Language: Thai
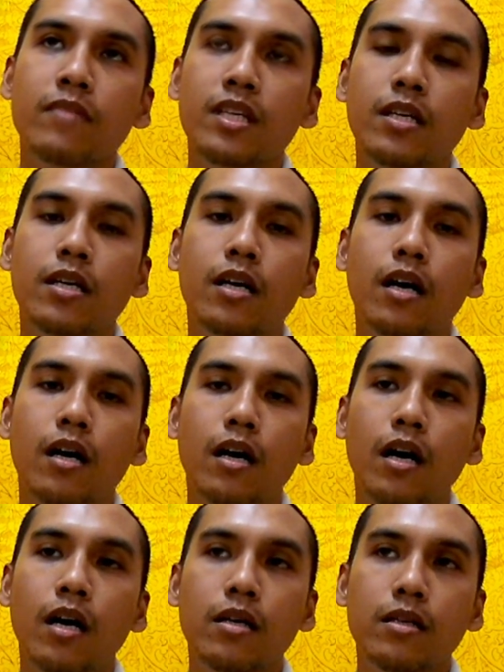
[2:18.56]

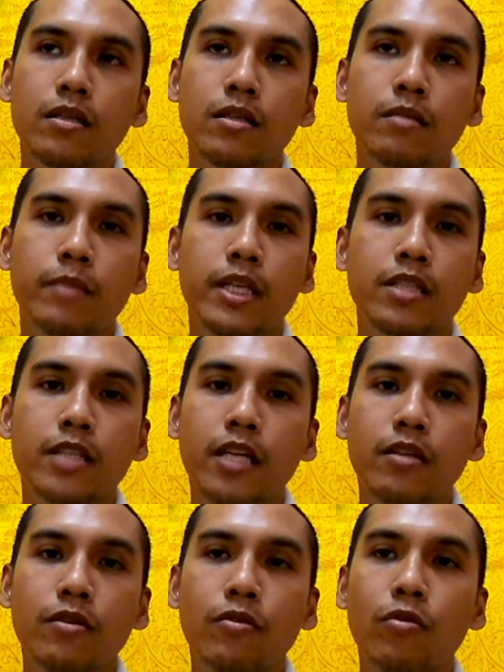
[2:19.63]
เเป็นเส้น
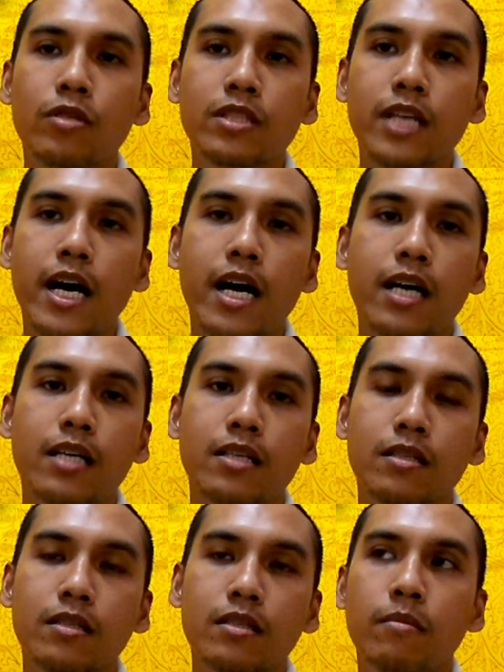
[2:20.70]
โครงสร้าง
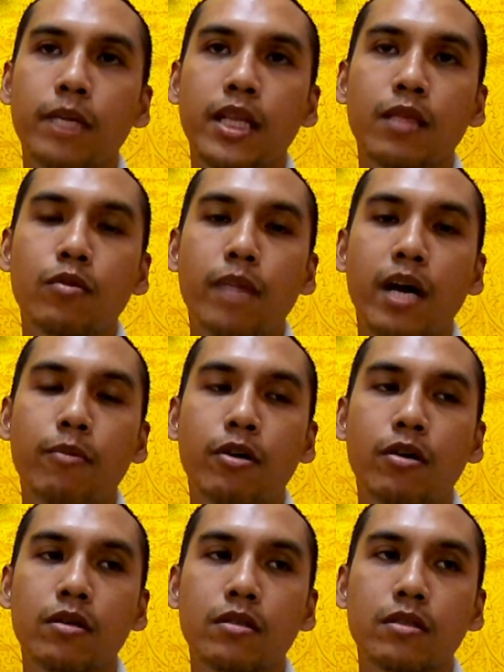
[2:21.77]
เป็นรูปแบบข
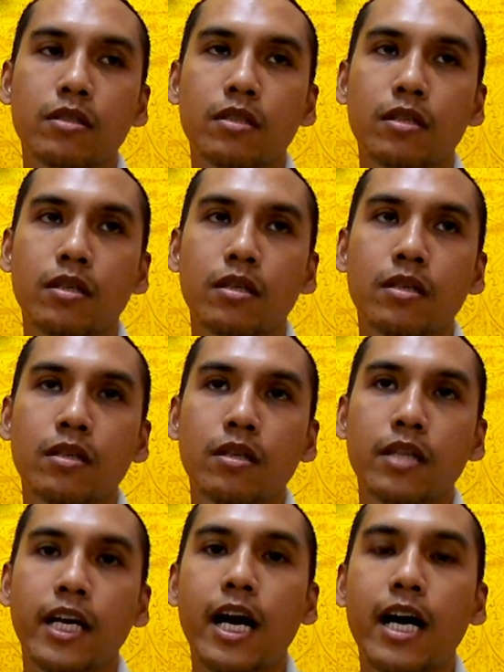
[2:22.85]
อง
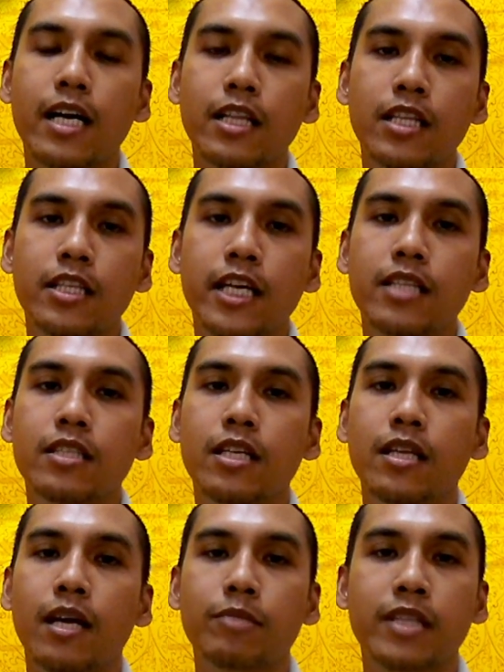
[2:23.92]
เลขาคณิตเช่นสี่
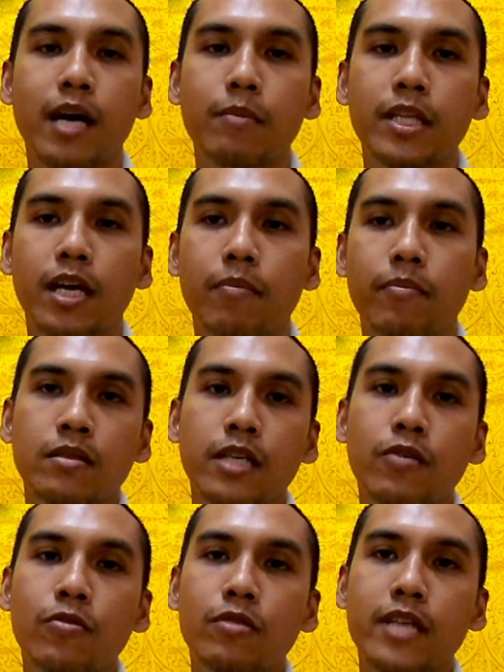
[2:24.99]
เหลี่ยม สามเหลี่ยม เส้น
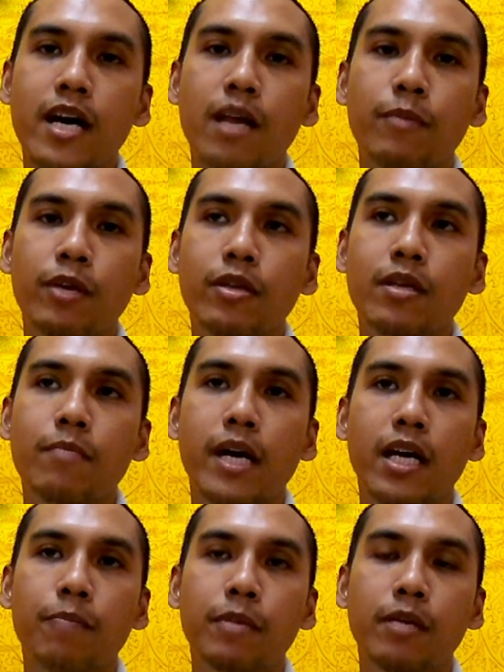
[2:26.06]
โครงสร้างมีไว้ทำไม
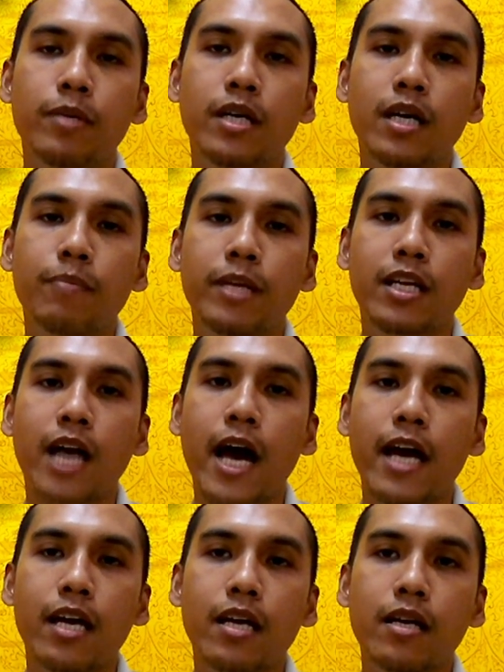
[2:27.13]
มีเพื่อให้เป็นไก
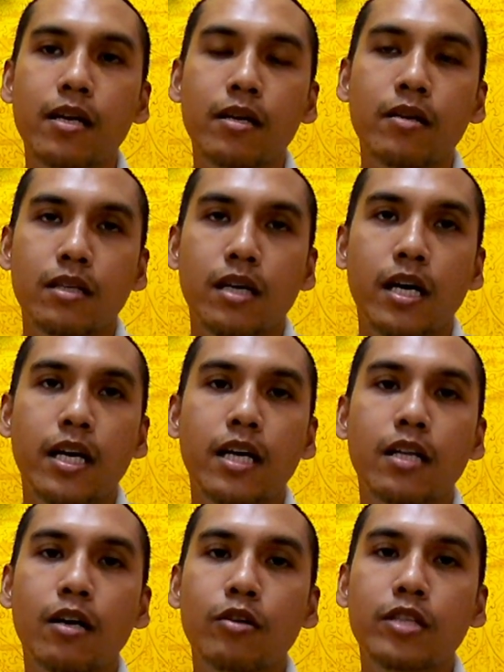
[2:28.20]
ด์ให้ให้
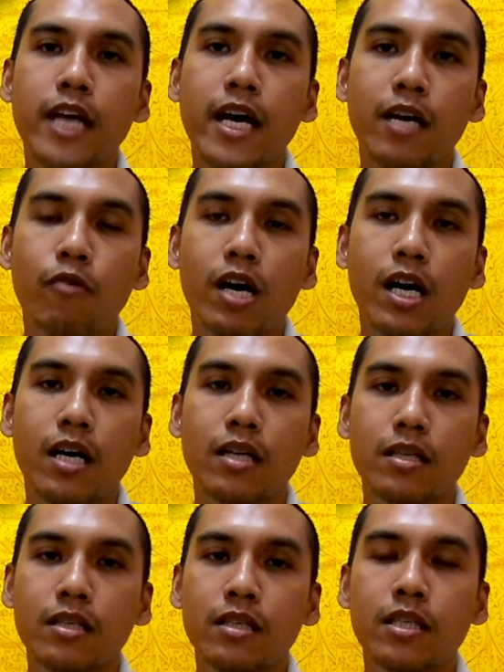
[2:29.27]
เราเข้าใจว่า
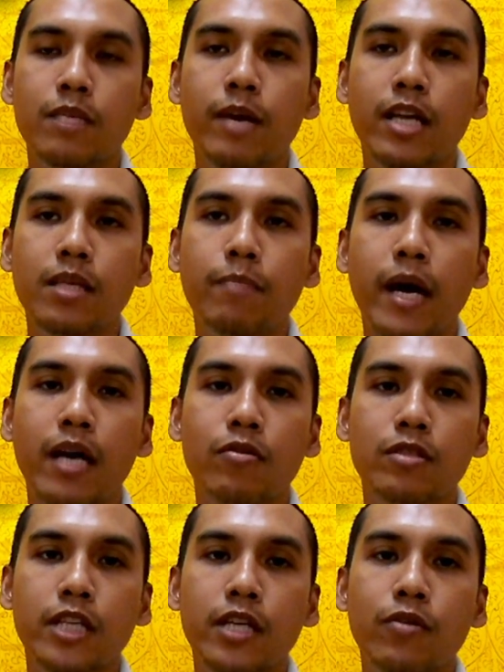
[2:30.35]
ที่มาที่ไปขอ
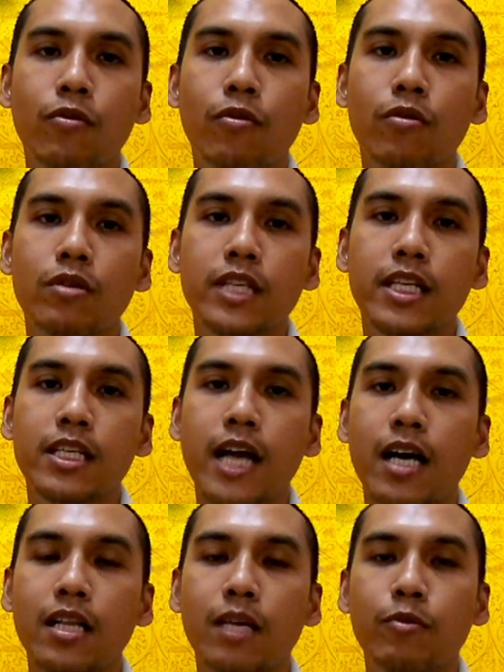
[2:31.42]
งเส้นโค้งเส้นหยั
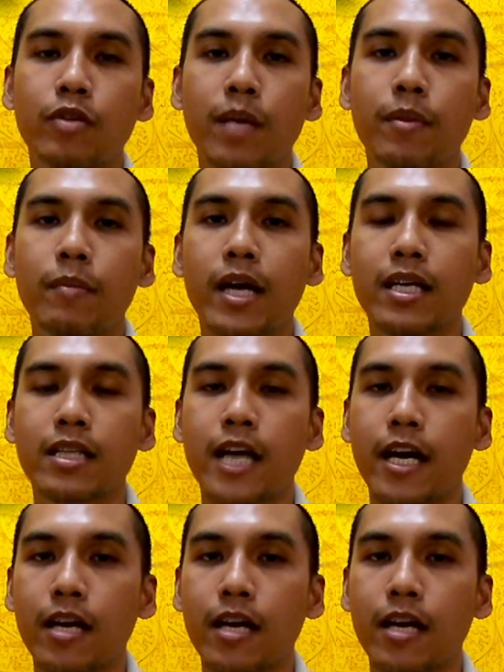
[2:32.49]
กอะไรพวกนี้มันมาจากไหน